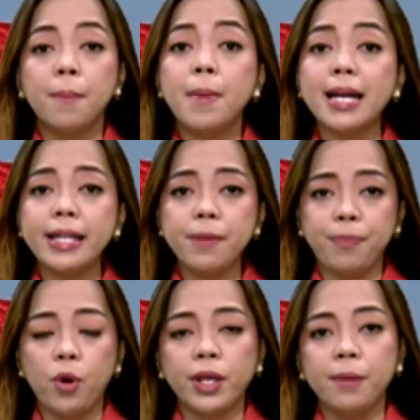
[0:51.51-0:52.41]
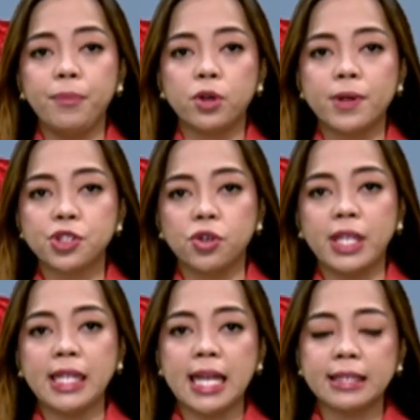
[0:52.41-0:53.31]
mali po ang impormasyon na
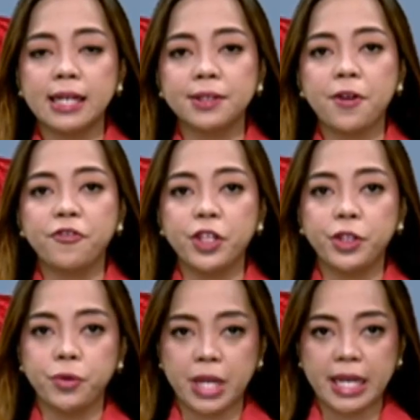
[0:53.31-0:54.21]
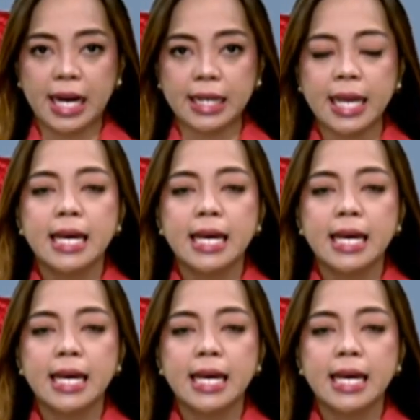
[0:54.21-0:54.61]
inilatag ng video na yan.